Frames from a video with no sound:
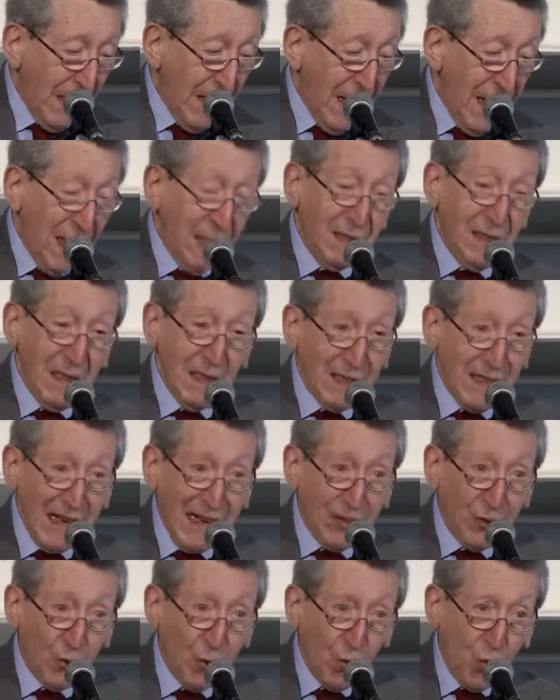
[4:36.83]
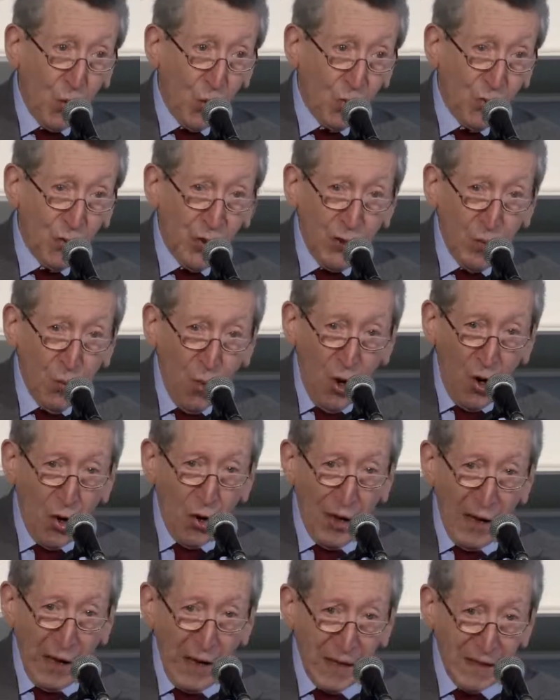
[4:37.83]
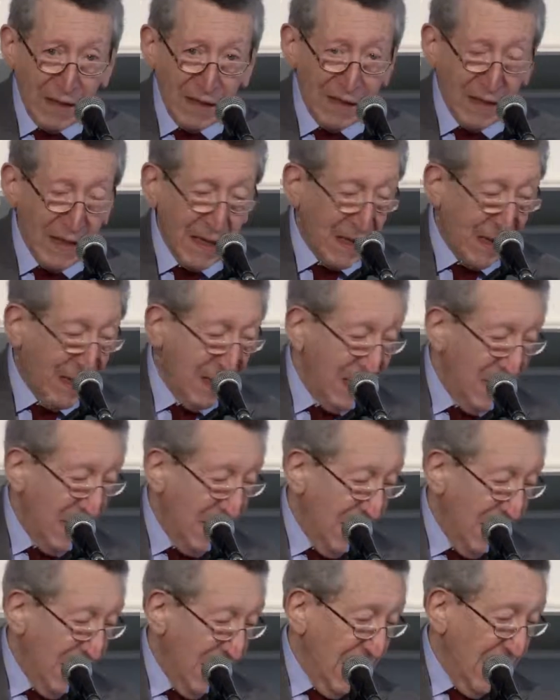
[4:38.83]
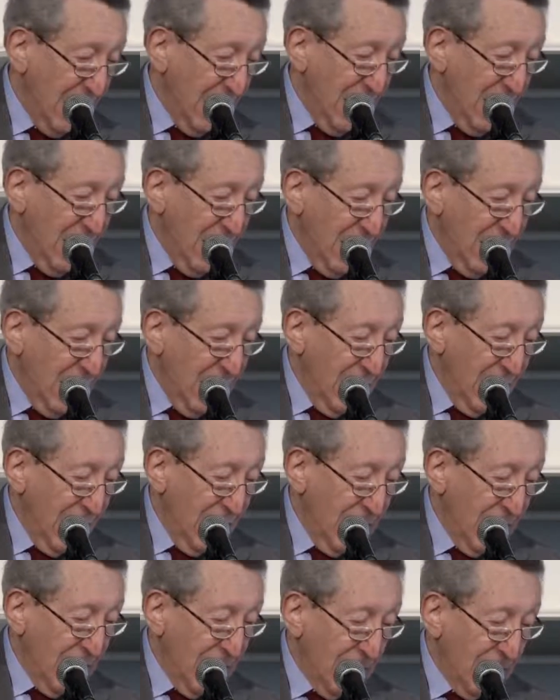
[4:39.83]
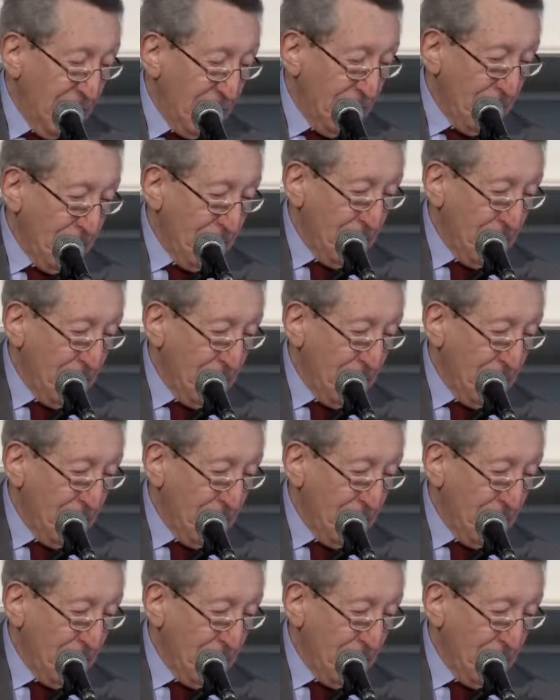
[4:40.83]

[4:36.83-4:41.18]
e il segreto continuò a essere ehm,